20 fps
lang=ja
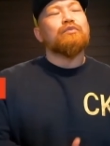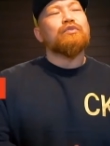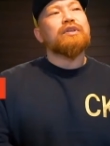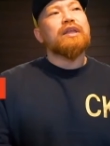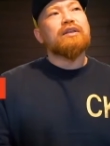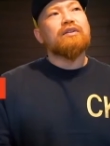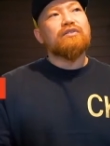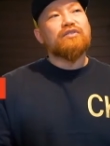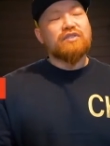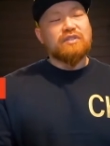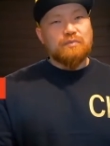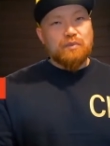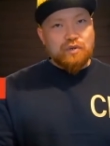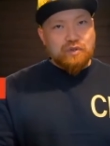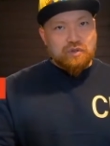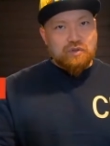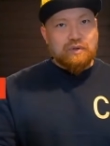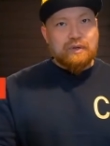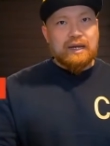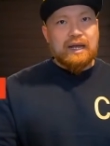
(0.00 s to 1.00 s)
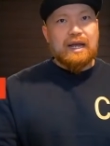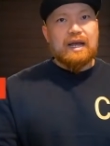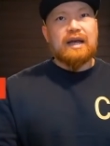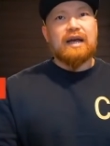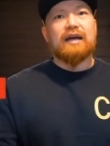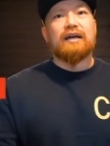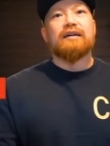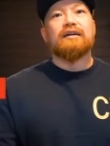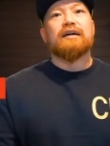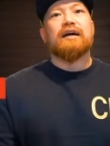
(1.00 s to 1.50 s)
胸の種目と
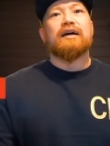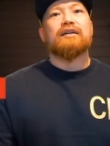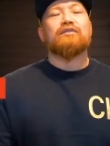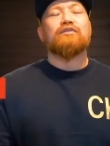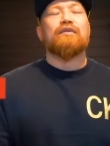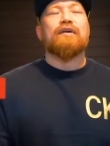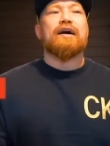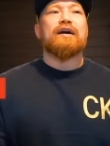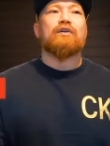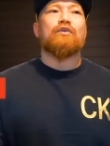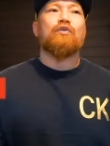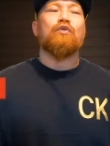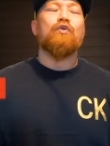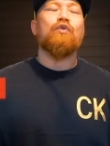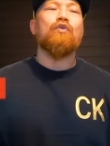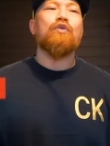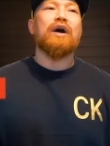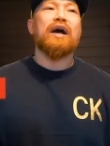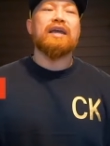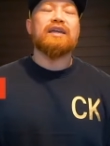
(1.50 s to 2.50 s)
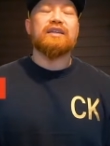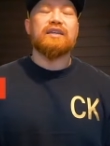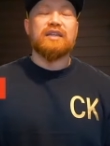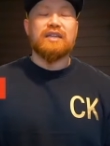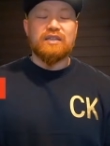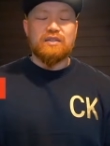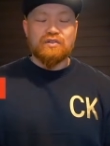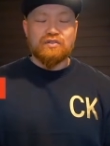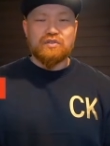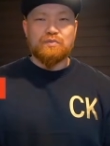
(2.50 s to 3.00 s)
か、あとは広背
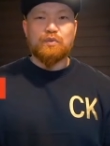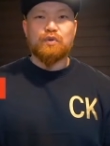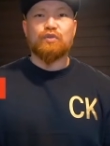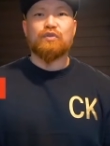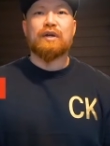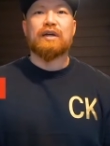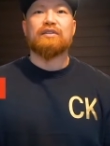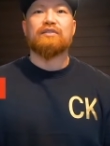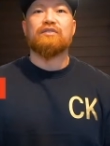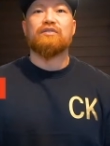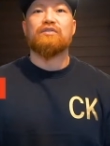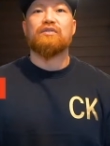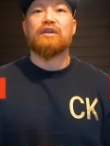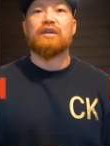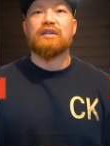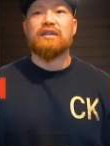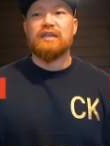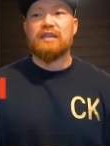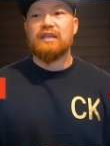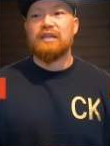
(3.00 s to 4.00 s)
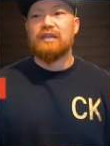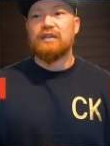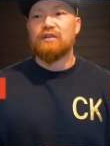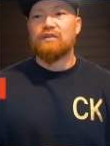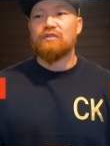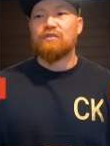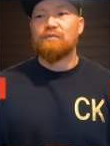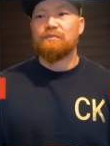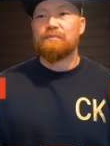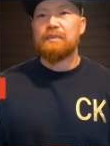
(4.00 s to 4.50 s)
筋の種目とかするときに、
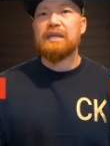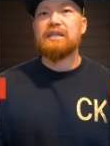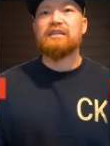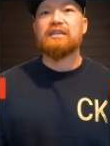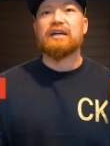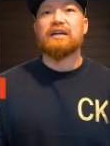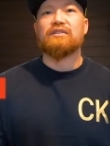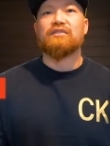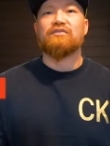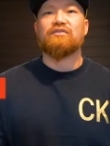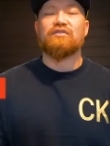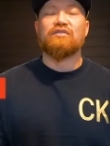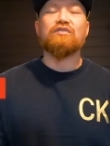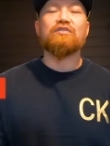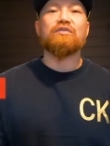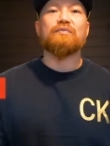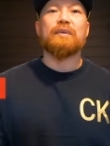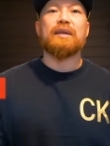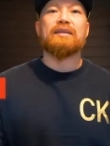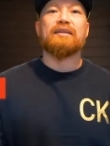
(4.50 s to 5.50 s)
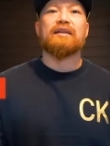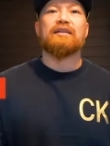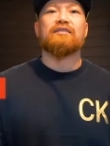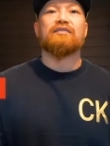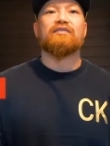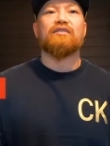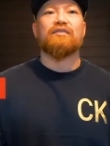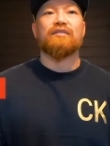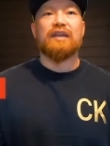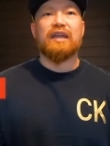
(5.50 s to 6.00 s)
このベンチがすごく便利なんで
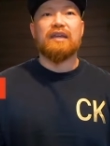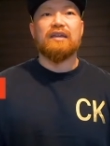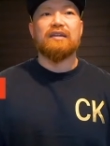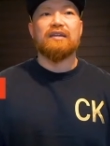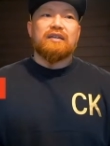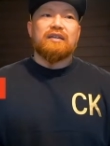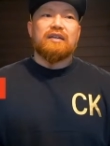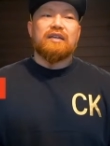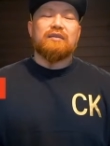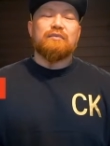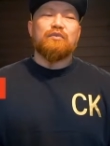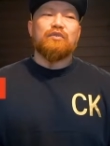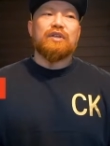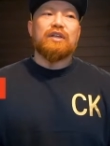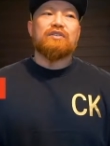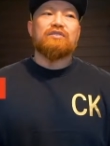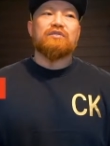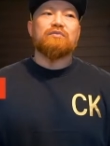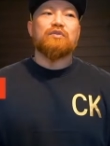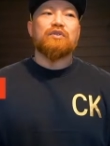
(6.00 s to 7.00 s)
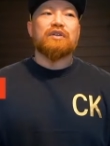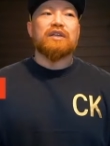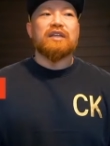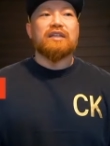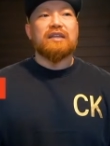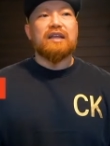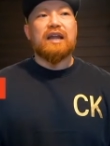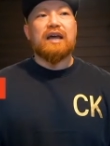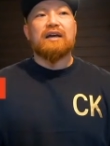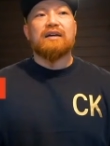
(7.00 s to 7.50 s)
すよね。やはり胸の種目で
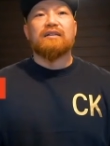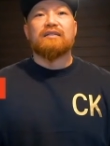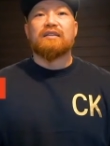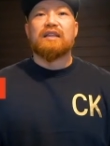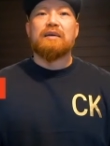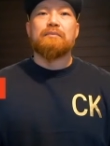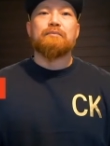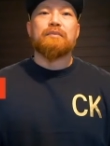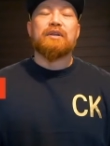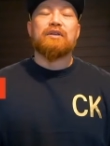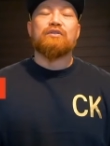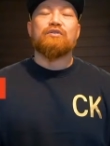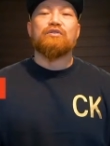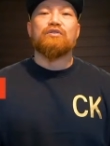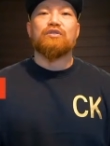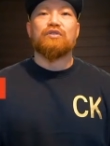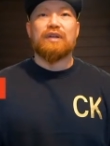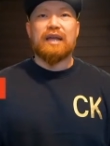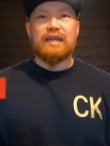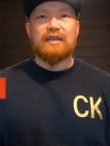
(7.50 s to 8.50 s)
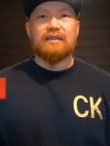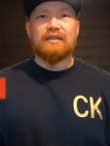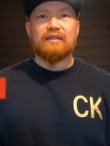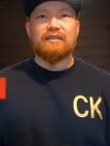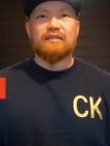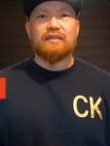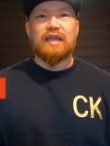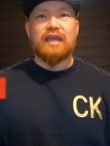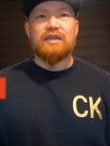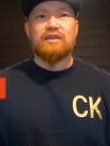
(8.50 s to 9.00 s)
言ったら、ダンベルフライ、
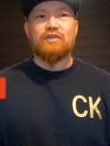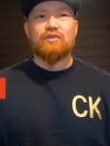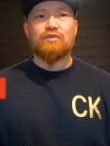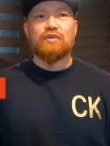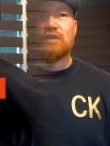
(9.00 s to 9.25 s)
大胸